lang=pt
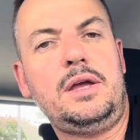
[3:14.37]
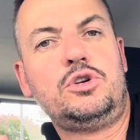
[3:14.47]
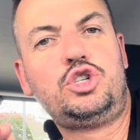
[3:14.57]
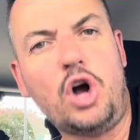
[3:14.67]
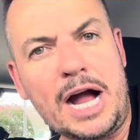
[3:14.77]

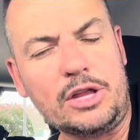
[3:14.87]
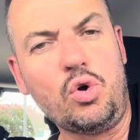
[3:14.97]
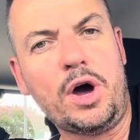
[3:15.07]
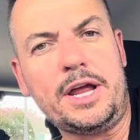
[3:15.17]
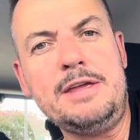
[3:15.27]

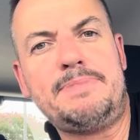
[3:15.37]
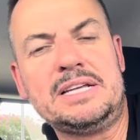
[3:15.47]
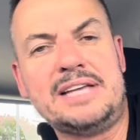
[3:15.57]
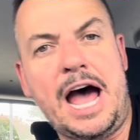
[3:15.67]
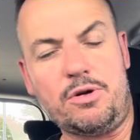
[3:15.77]
jogador e
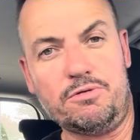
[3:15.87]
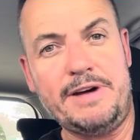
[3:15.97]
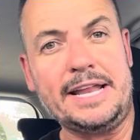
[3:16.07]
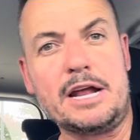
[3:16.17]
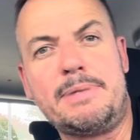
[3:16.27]
empresário. O
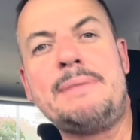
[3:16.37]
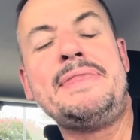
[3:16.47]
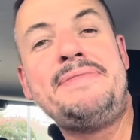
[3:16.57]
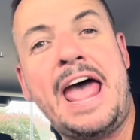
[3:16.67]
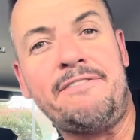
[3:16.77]
Werder Bremen
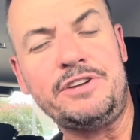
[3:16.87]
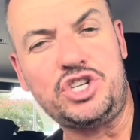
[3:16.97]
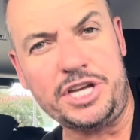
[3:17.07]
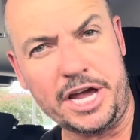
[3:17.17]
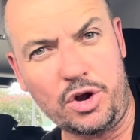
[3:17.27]
deve
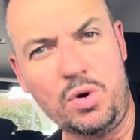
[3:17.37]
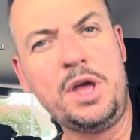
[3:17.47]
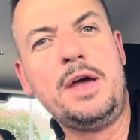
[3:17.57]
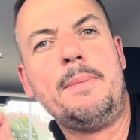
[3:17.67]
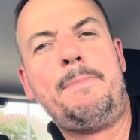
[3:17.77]
dinheiro
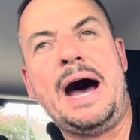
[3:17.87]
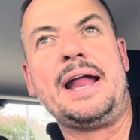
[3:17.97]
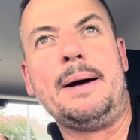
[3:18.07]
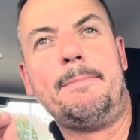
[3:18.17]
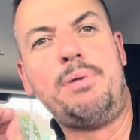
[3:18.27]

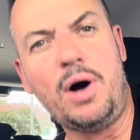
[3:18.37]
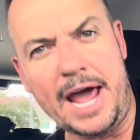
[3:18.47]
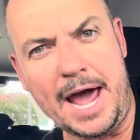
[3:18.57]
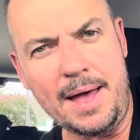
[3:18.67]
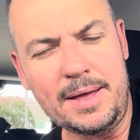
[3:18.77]
para
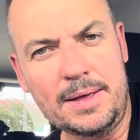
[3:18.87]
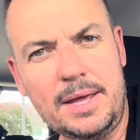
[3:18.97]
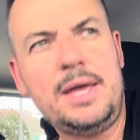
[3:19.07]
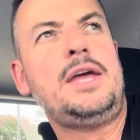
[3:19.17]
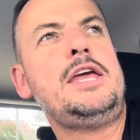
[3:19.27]
Borré
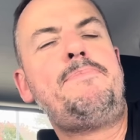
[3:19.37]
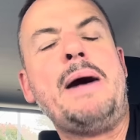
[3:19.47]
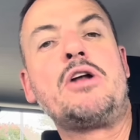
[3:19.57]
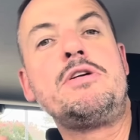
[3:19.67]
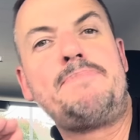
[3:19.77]
e
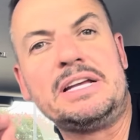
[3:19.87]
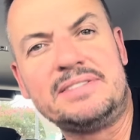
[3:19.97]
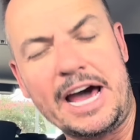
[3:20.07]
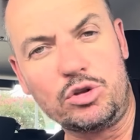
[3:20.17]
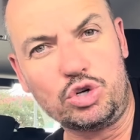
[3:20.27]
para o
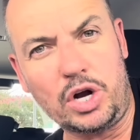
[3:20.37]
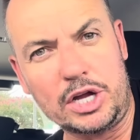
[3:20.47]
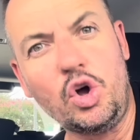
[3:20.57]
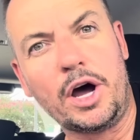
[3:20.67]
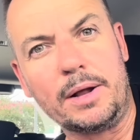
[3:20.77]
empresário do
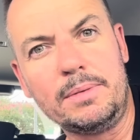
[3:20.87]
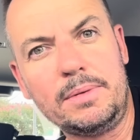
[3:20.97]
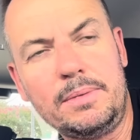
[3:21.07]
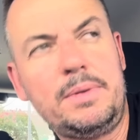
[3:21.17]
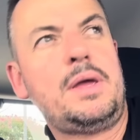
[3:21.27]
jogador.
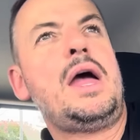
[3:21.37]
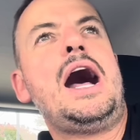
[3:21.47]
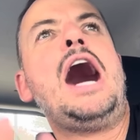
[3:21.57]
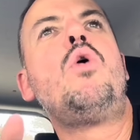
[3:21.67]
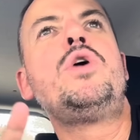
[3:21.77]

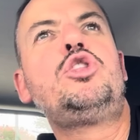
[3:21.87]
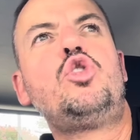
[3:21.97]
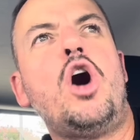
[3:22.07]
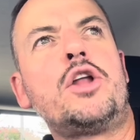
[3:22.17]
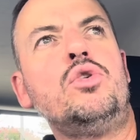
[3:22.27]
Algo em
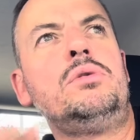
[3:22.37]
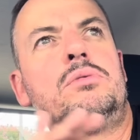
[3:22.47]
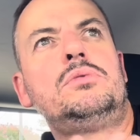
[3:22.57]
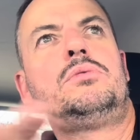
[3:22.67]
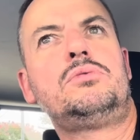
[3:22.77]
torno
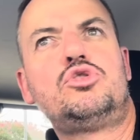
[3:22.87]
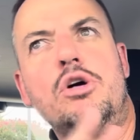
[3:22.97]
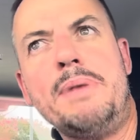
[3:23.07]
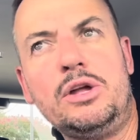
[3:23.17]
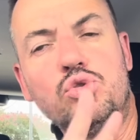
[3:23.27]

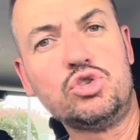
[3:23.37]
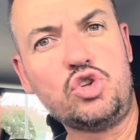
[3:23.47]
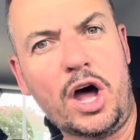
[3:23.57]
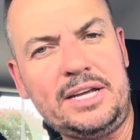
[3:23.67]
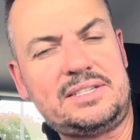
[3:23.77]
somando os
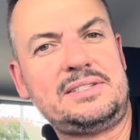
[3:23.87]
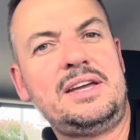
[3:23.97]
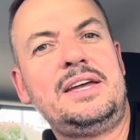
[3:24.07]
dois,